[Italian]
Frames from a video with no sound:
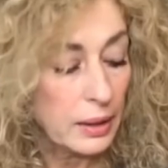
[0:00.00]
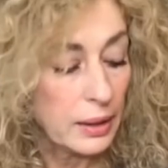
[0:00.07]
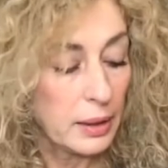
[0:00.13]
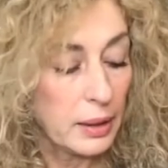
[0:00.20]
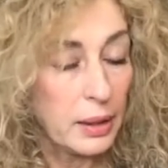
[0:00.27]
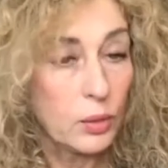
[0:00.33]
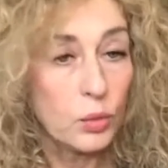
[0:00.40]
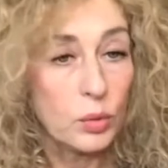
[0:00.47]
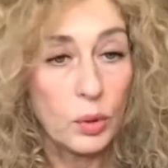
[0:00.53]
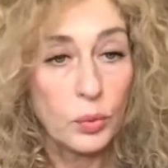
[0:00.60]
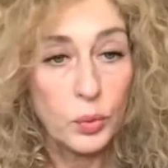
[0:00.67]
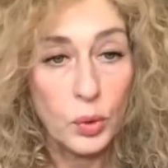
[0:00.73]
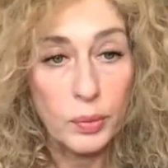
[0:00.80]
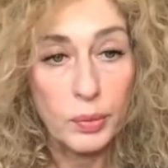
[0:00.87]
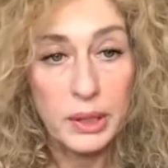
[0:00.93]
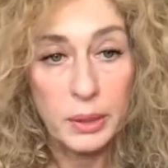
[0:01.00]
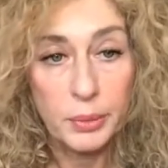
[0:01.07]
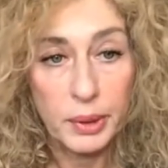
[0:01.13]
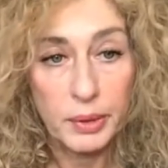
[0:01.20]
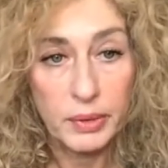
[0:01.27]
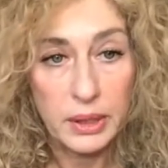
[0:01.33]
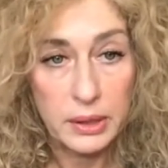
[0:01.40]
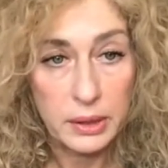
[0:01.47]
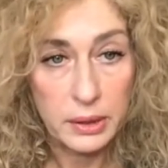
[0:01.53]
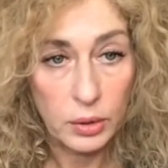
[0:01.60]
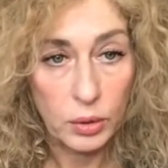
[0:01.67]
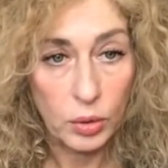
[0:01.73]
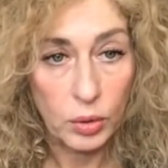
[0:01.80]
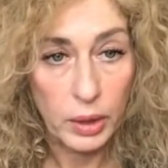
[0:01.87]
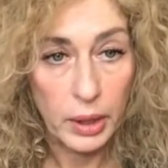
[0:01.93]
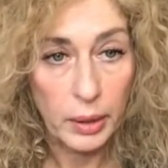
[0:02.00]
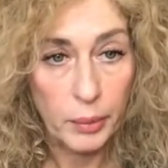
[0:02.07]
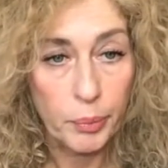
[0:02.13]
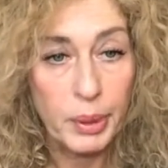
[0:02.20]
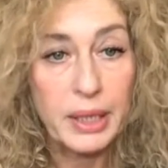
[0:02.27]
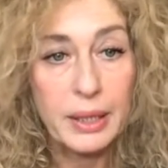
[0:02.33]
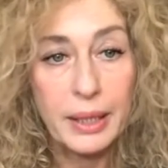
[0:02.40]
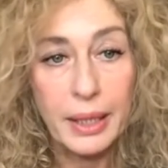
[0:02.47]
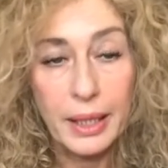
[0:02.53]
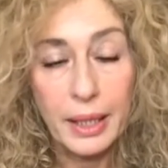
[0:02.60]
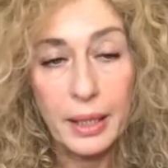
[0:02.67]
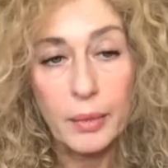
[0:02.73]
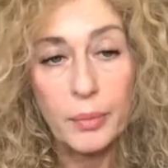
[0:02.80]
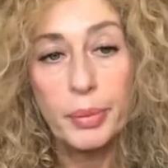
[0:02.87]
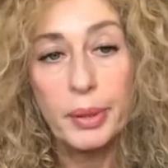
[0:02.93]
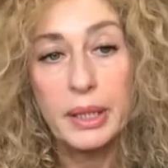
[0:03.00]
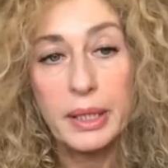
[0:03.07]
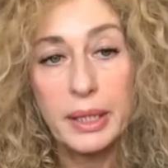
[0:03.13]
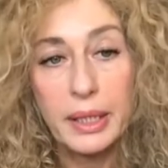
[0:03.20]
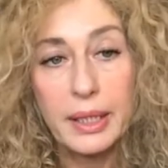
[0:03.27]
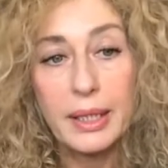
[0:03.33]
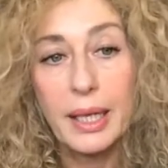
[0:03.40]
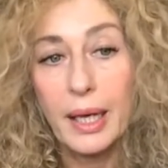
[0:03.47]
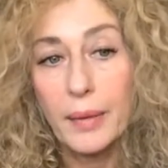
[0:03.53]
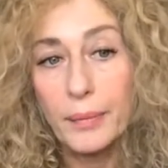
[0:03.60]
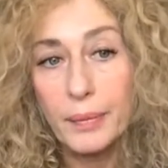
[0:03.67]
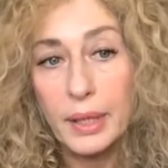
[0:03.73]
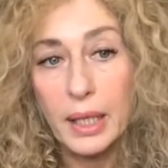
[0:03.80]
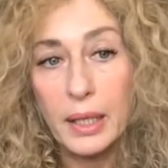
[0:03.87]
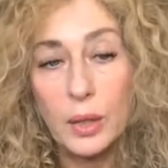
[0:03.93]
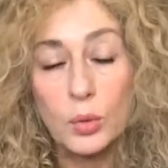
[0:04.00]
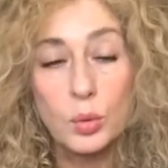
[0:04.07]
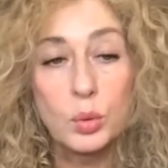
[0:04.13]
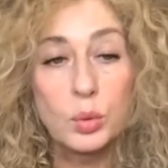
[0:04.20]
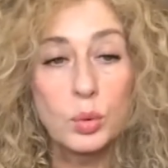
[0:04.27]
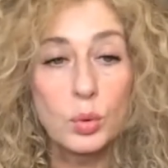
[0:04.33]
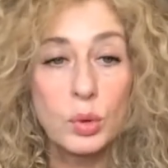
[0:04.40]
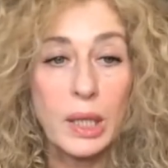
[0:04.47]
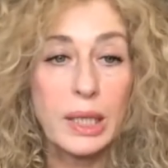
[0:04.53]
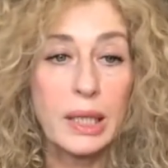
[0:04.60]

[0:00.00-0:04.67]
è una forma di prevenzione perché, perché cambia la cultura,